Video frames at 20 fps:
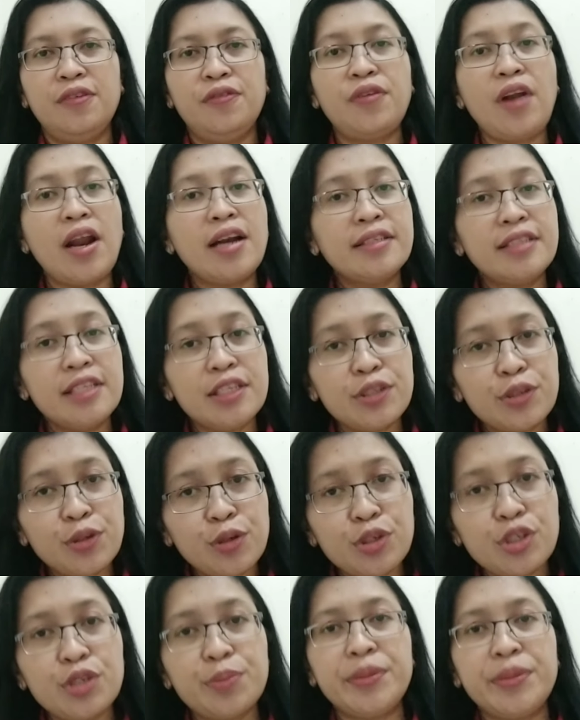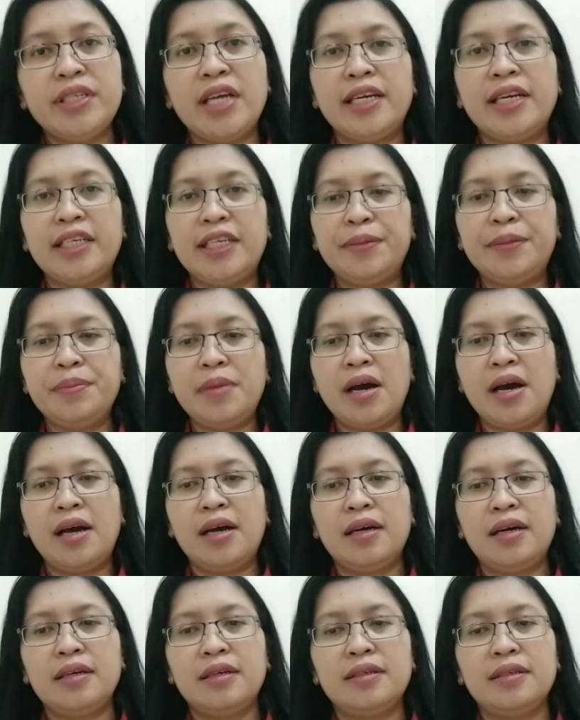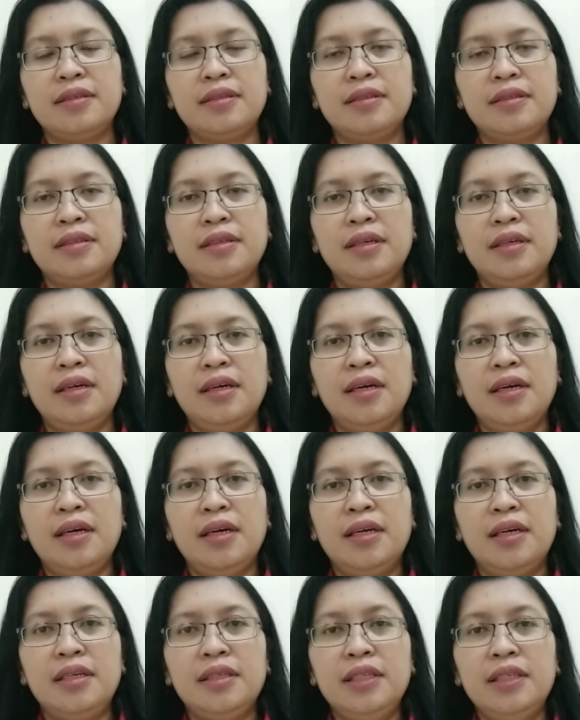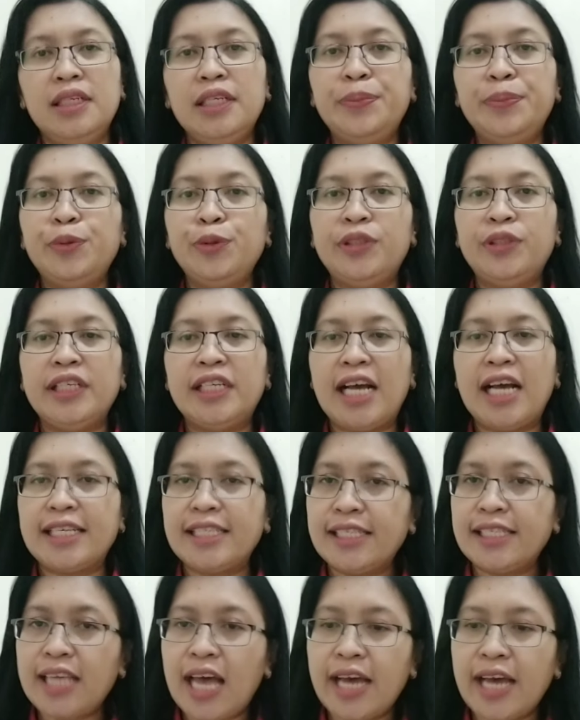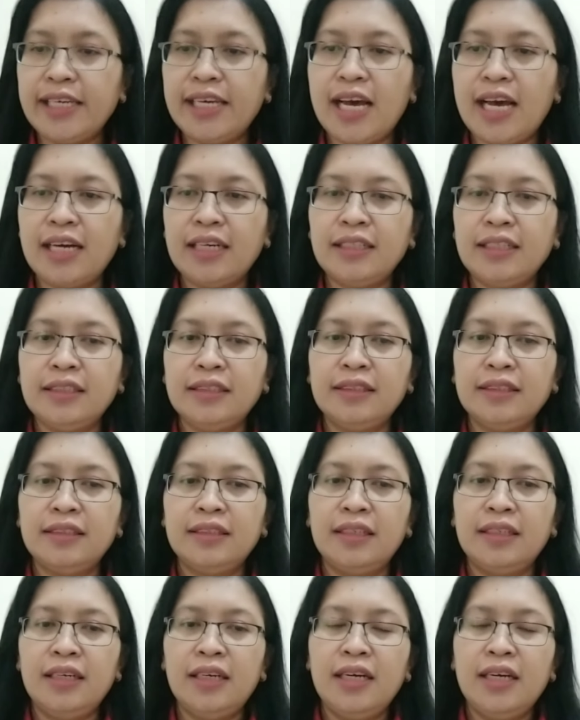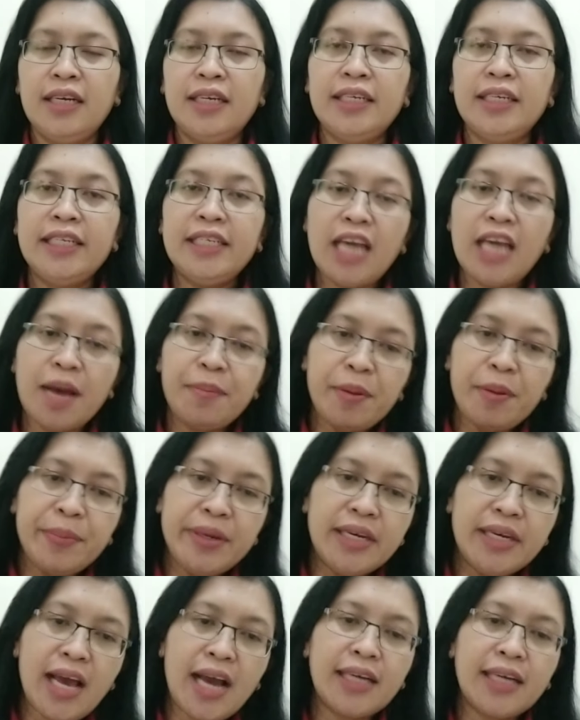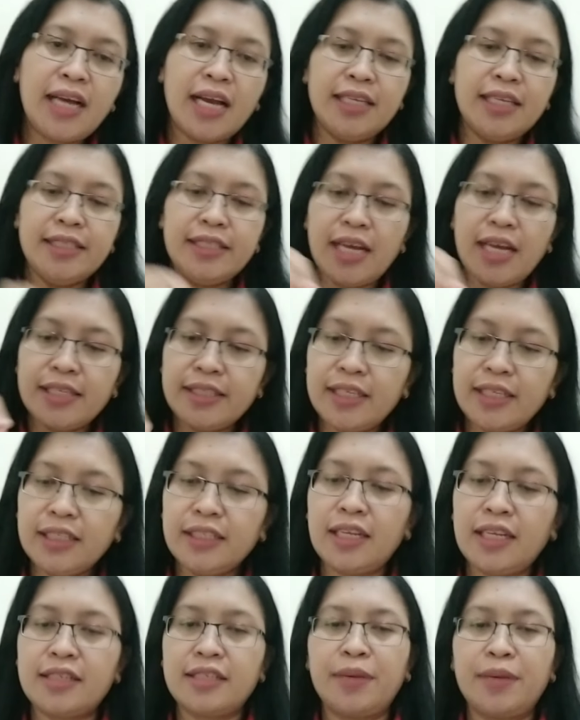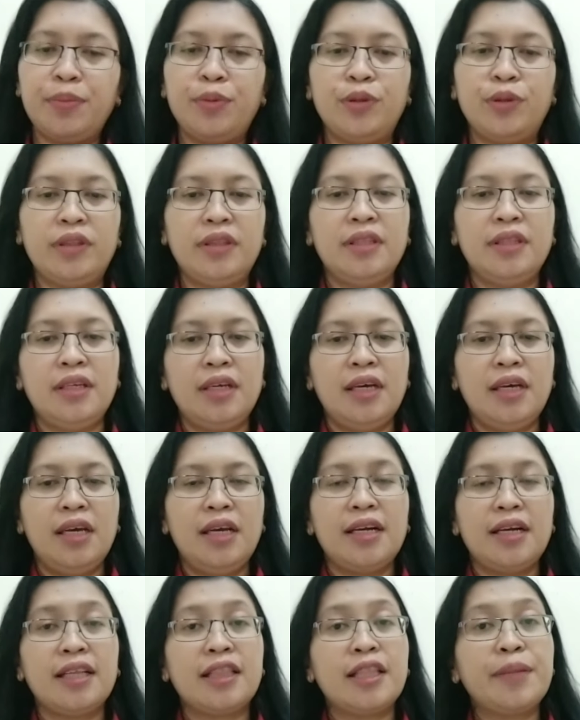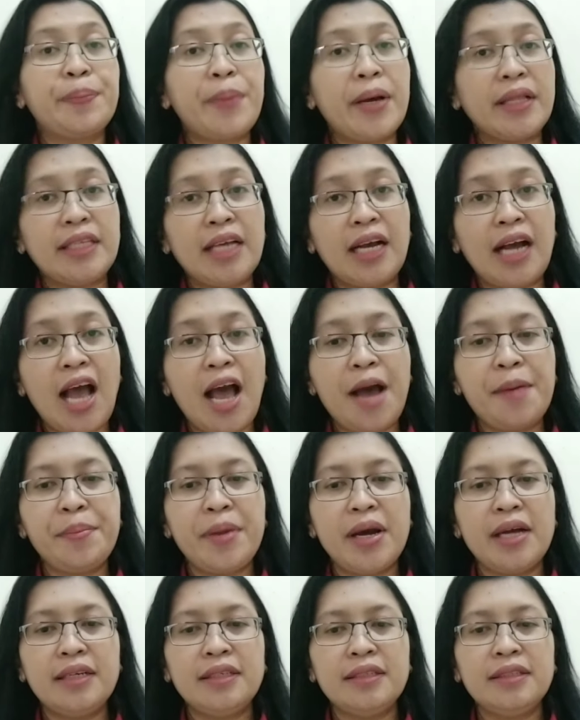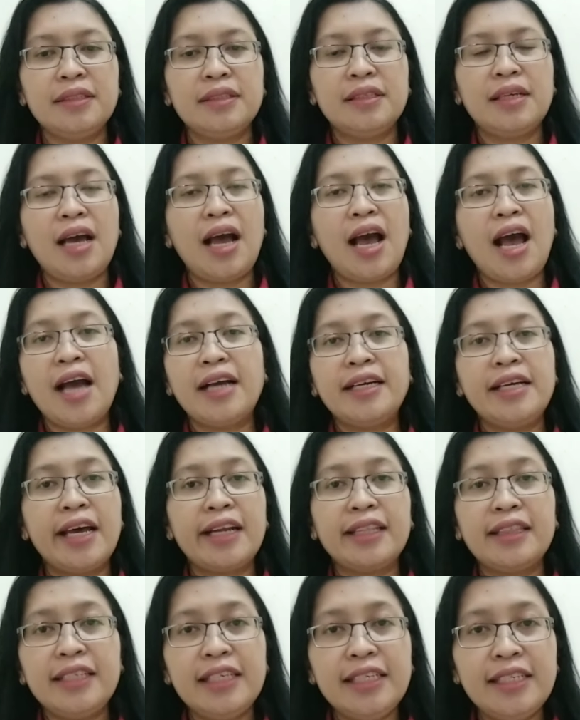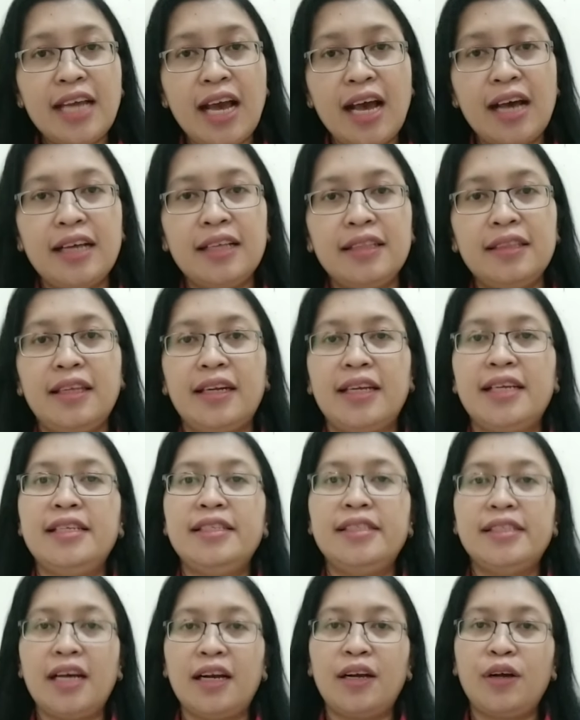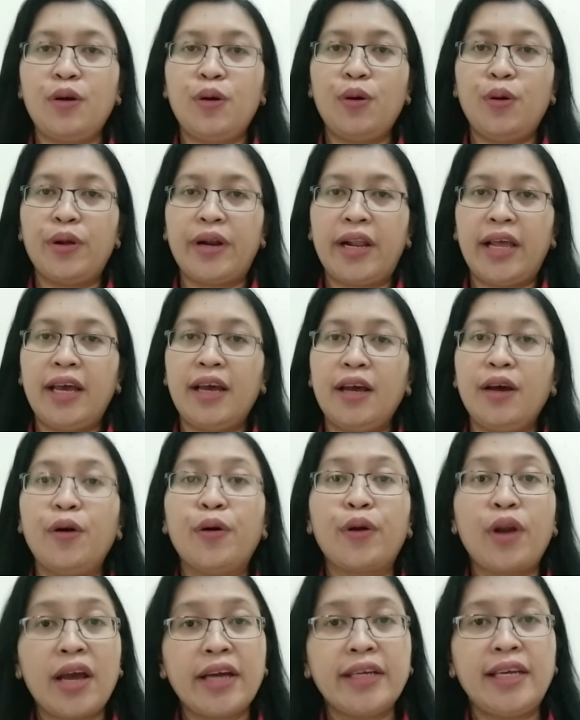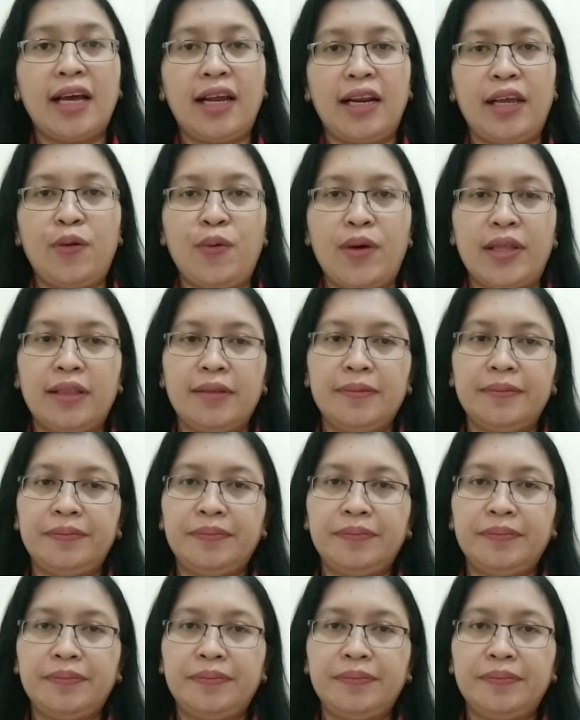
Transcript: Fransiskus menjadi iba. Diliputi kasih sayang, dia memindahkan cacing tersebut ke tempat yang aman agar tidak terinjak oleh orang yang lewat.